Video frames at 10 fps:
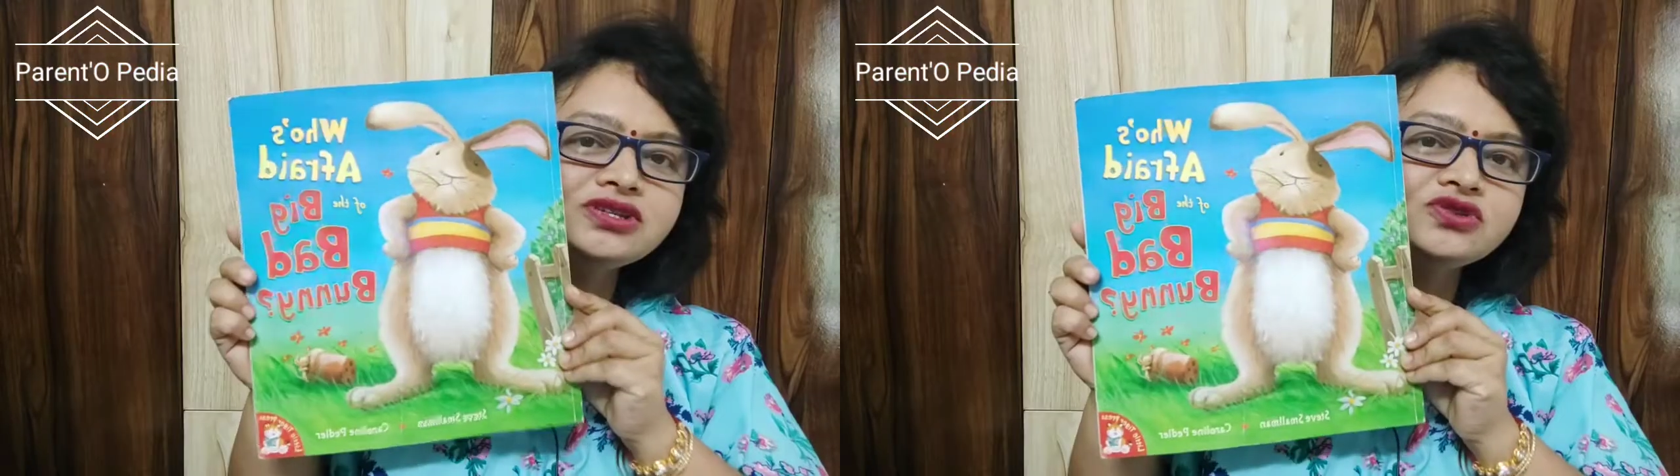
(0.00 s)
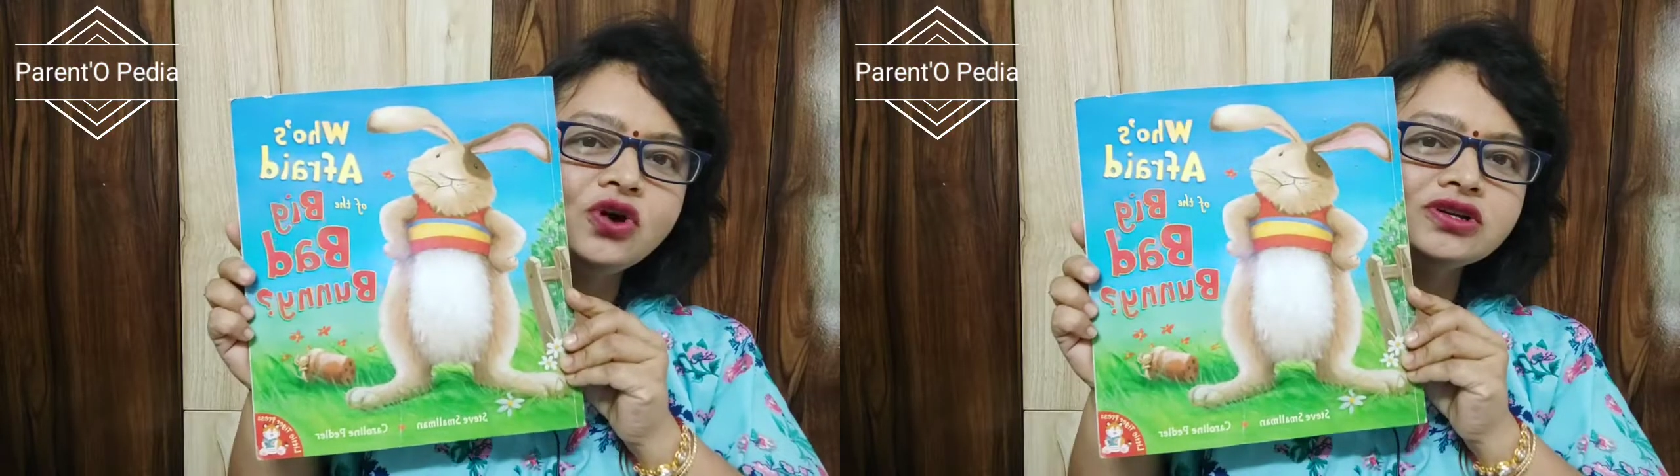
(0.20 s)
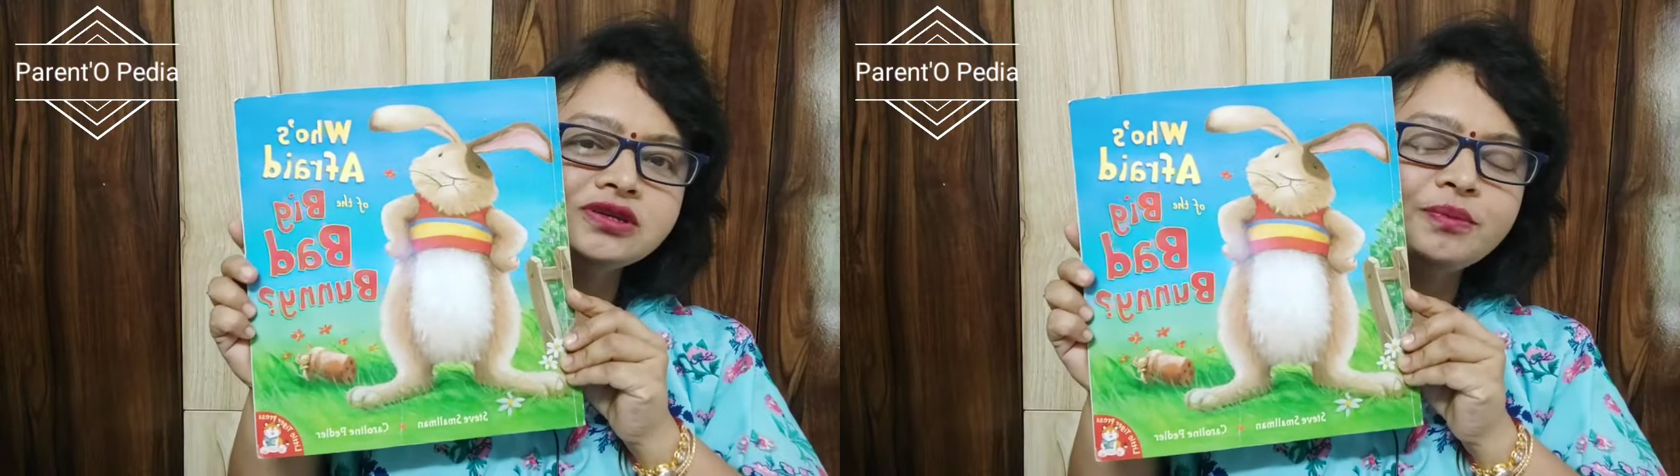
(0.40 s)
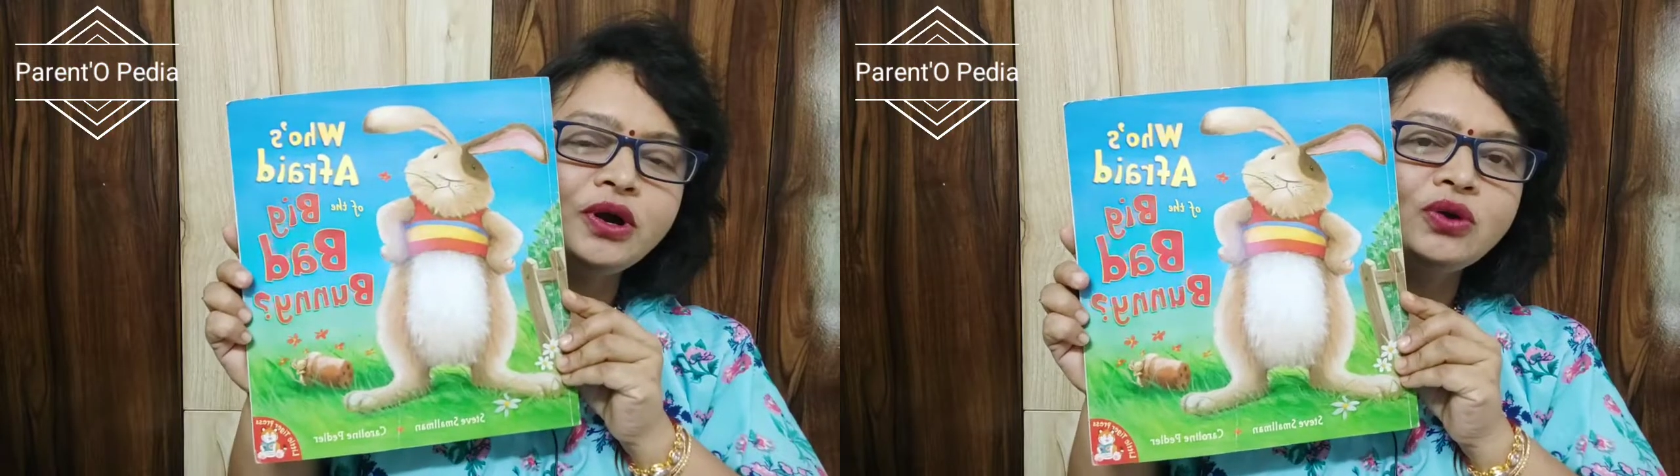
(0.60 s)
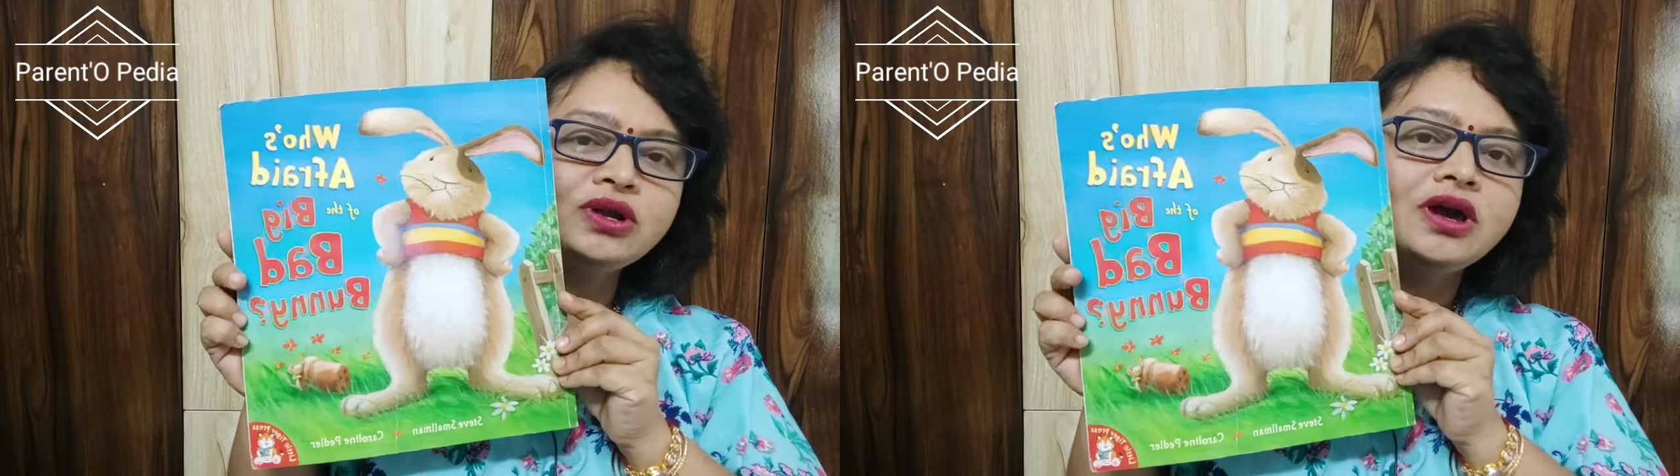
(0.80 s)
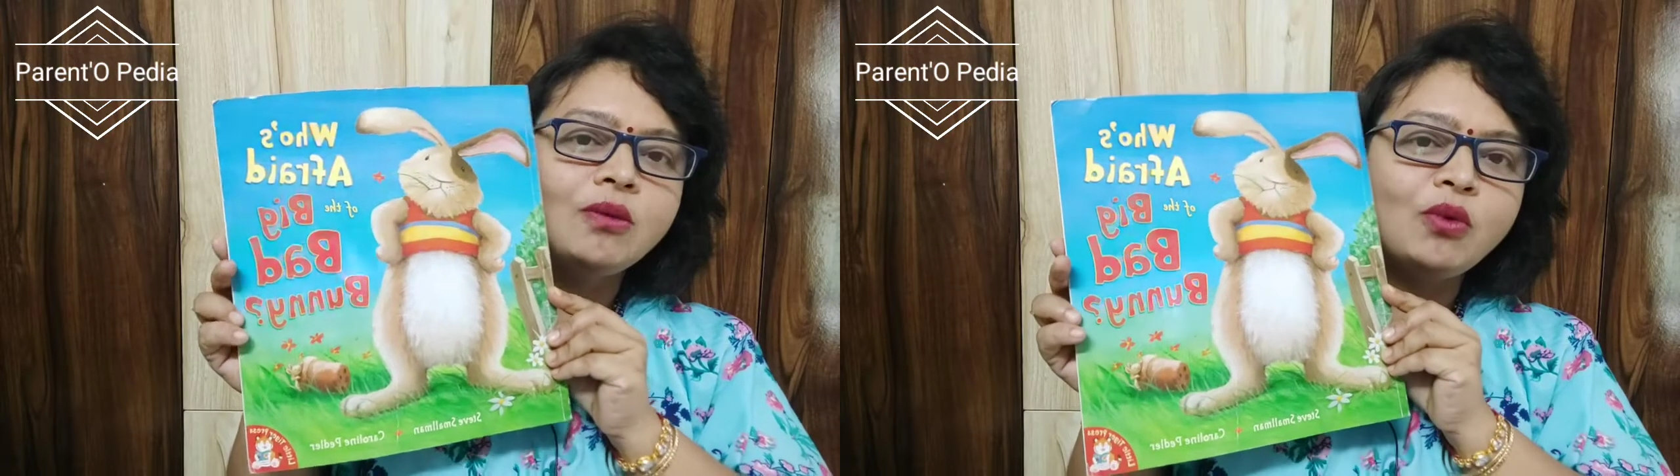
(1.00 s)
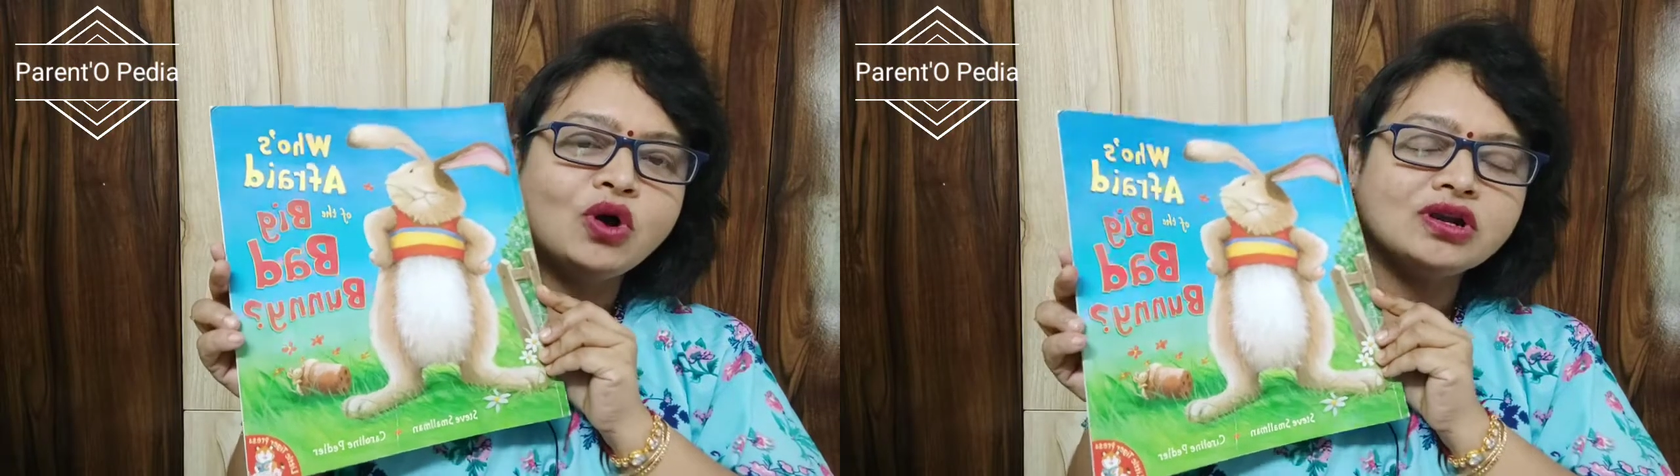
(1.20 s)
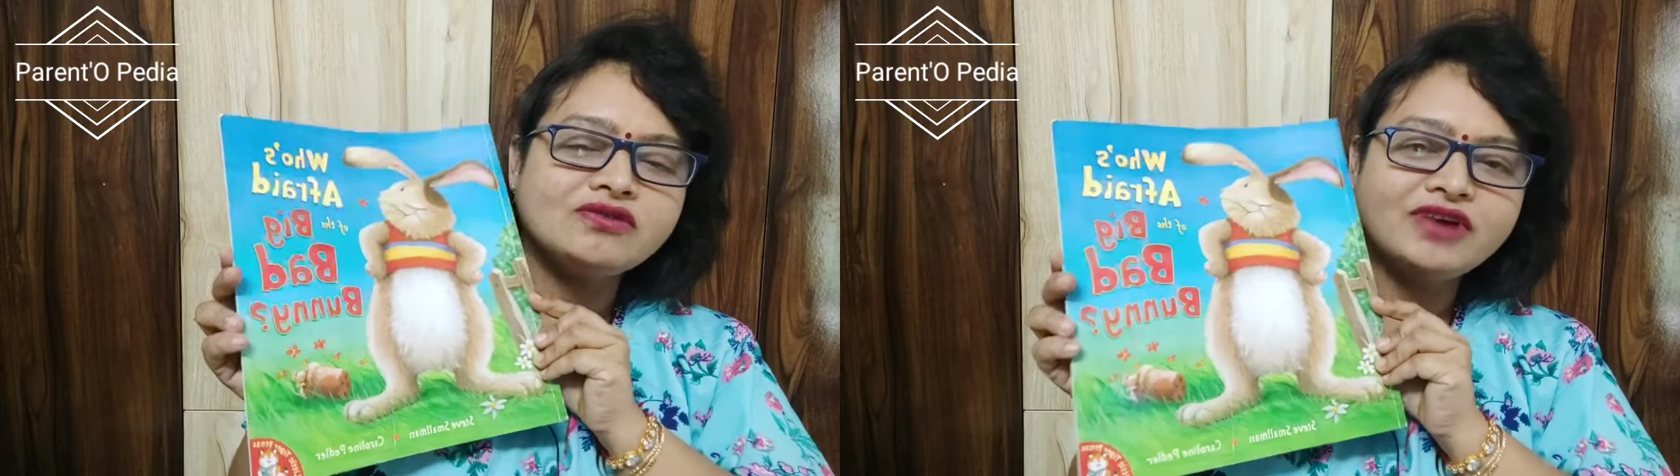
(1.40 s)
दिस टॉक्स अबाउट
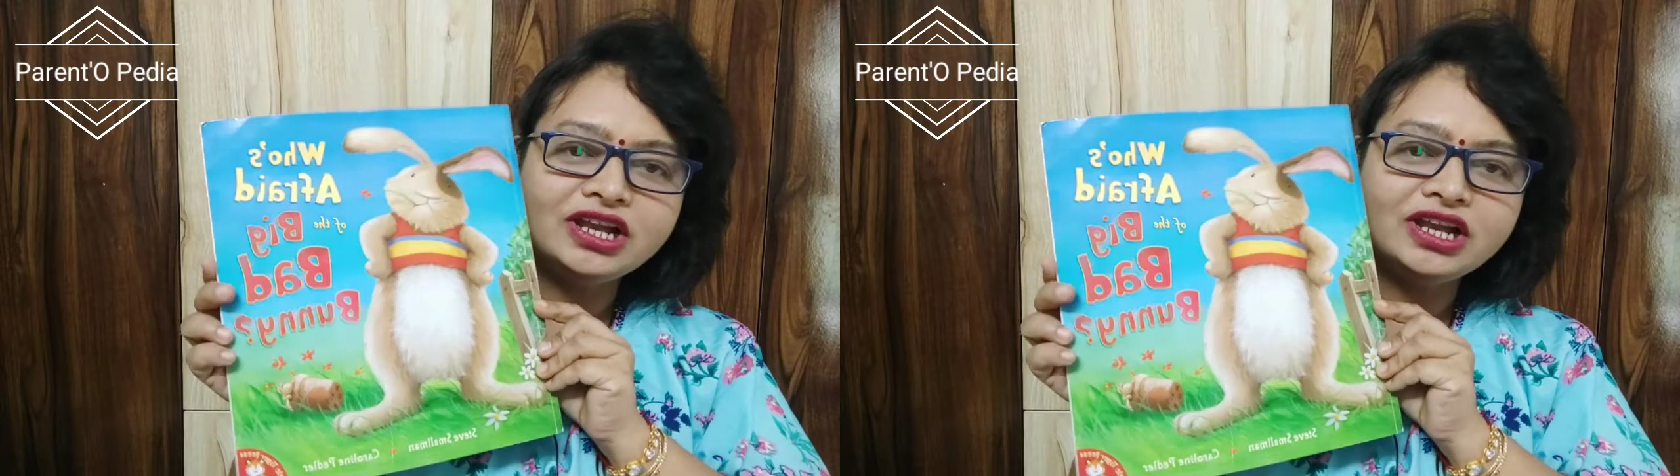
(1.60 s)
मॉरल